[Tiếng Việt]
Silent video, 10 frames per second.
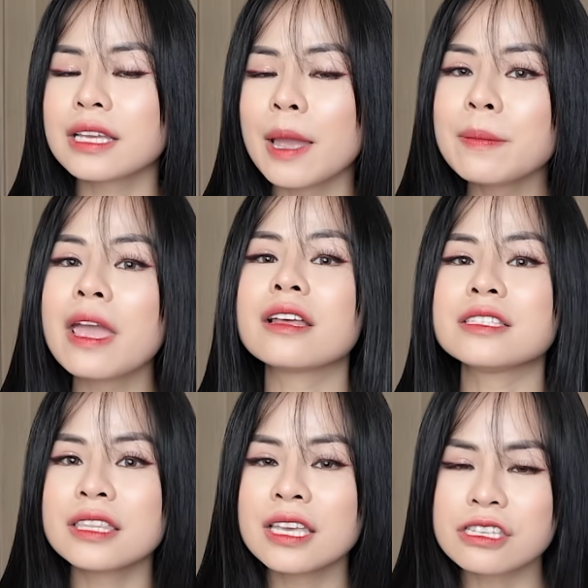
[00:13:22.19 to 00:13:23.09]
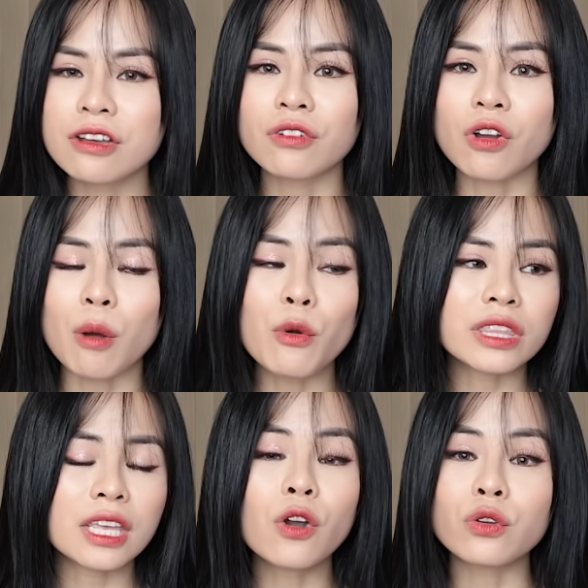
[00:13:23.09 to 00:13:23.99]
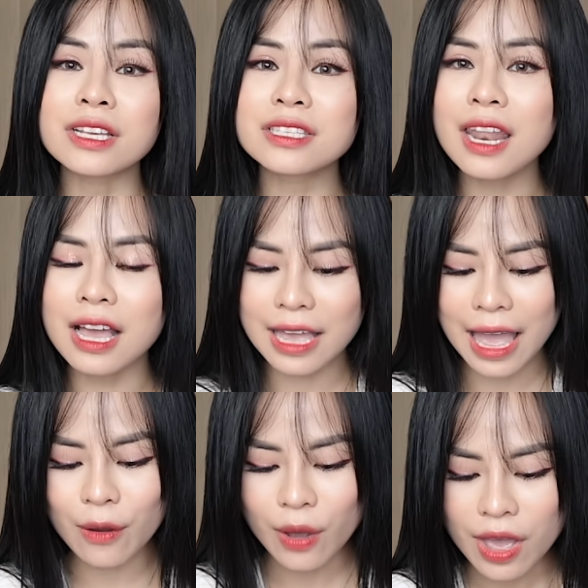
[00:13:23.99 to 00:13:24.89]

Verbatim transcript: kem nền ở trên thị trường nó có một cái tính ổn định rất là cao